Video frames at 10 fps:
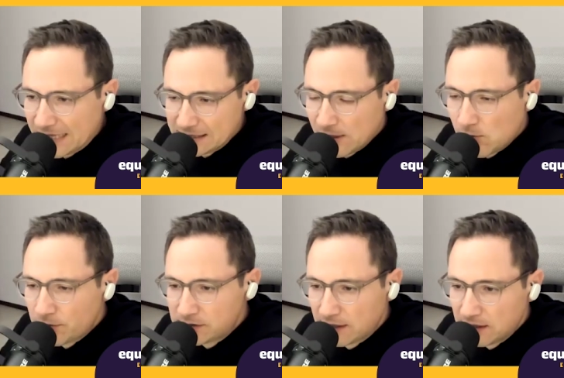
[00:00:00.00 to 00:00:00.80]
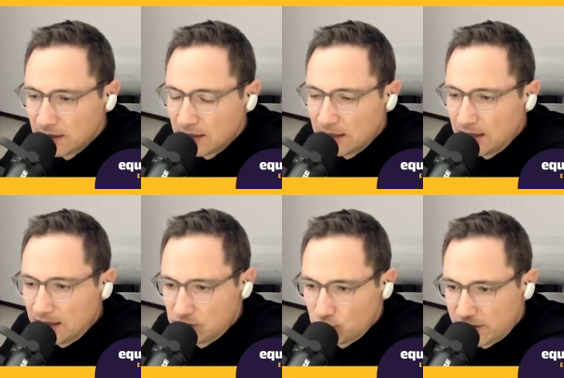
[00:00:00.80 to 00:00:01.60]
así como me están
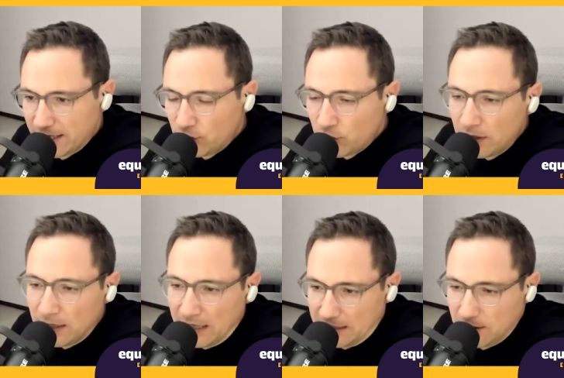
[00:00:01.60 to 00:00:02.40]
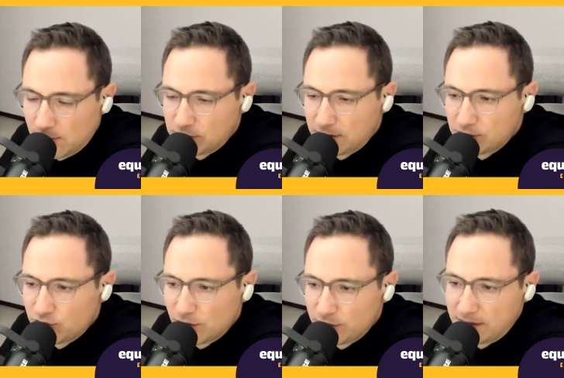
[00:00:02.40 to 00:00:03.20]
escuchando, así como están
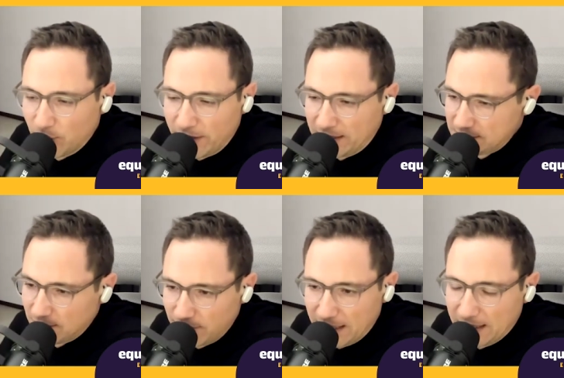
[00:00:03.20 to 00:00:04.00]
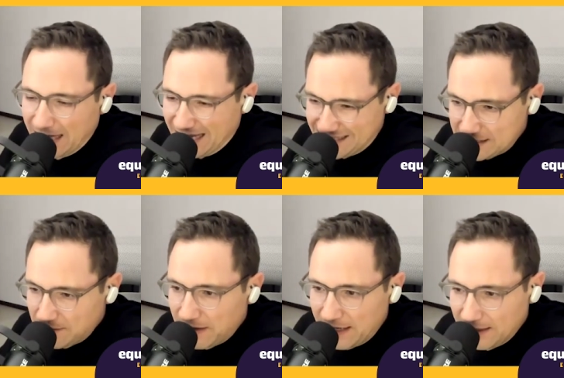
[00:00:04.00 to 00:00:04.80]
escuchando este güey, este güey así se
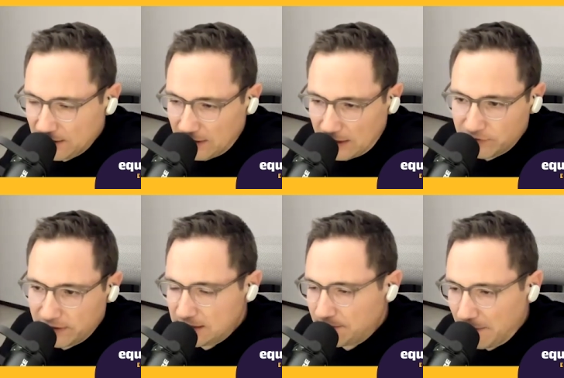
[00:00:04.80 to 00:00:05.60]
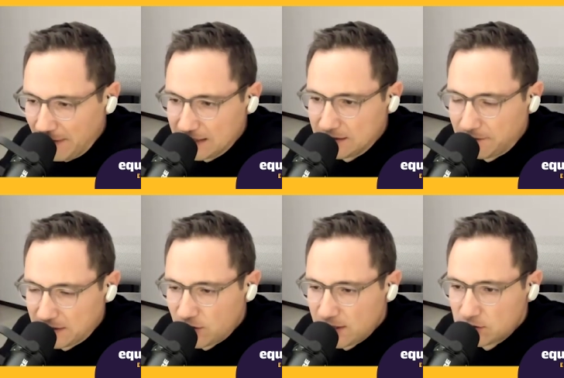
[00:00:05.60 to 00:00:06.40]
para dar una conferencia para miles de
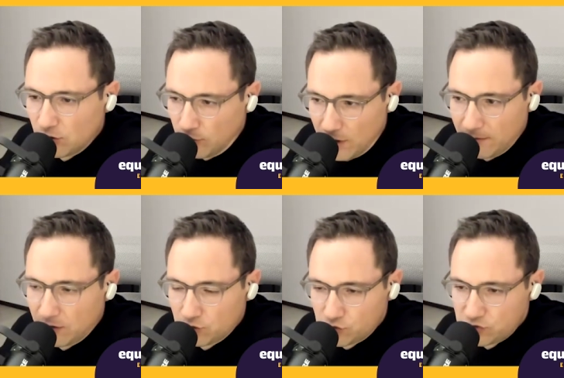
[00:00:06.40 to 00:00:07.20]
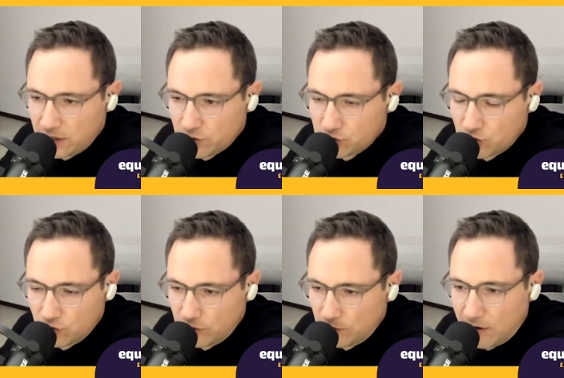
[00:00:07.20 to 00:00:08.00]
personas, como habla con sus hijos,
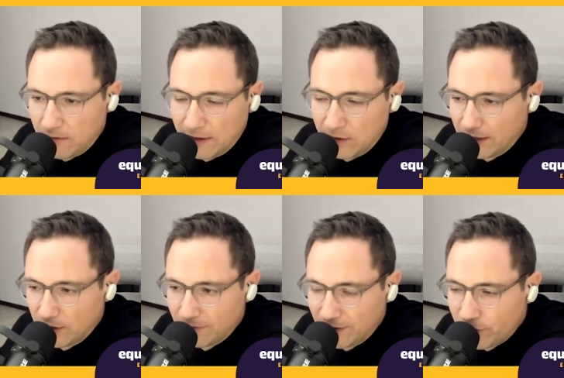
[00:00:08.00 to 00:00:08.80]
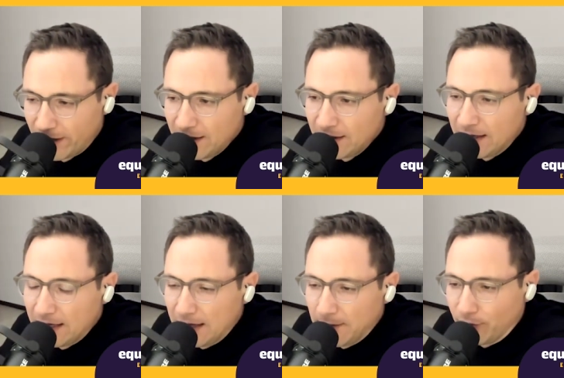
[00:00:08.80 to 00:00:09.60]
como habla con la domadora,
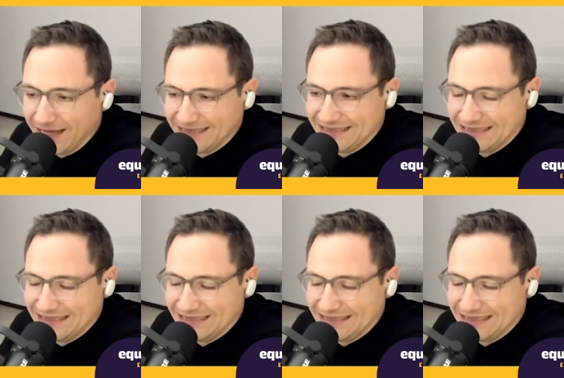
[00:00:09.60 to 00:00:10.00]
porque